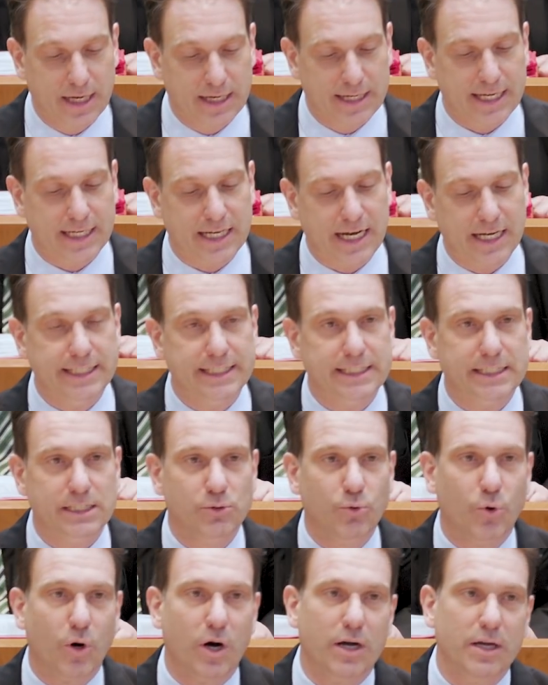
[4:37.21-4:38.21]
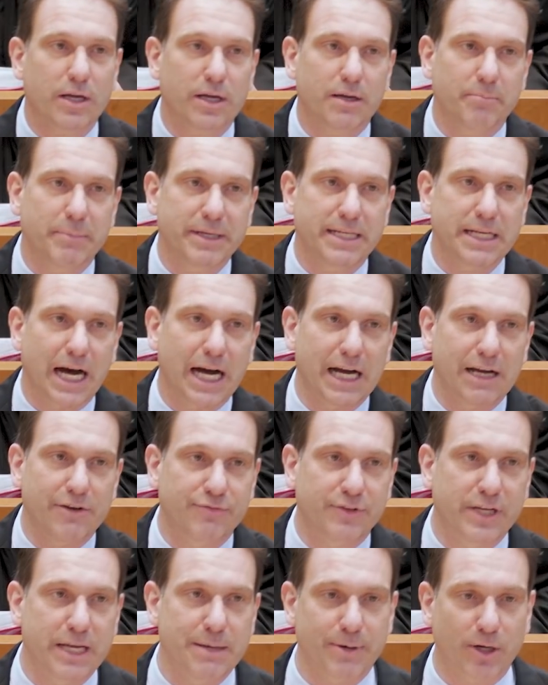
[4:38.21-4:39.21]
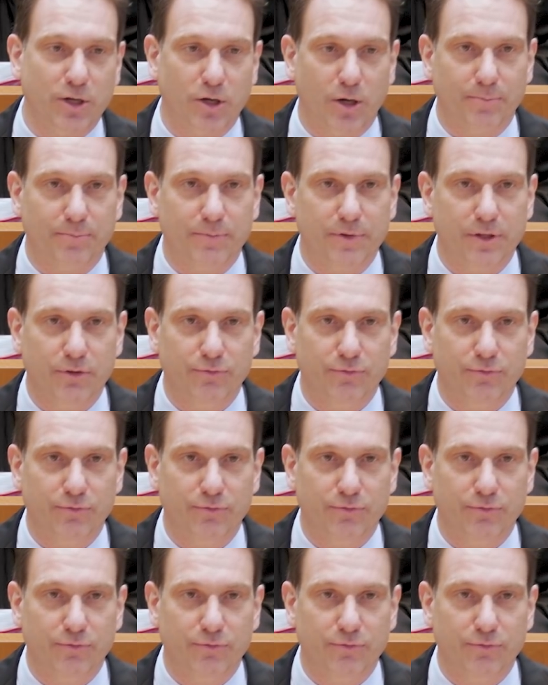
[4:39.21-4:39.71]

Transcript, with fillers: der kann dies nur mit der AfD bekommen.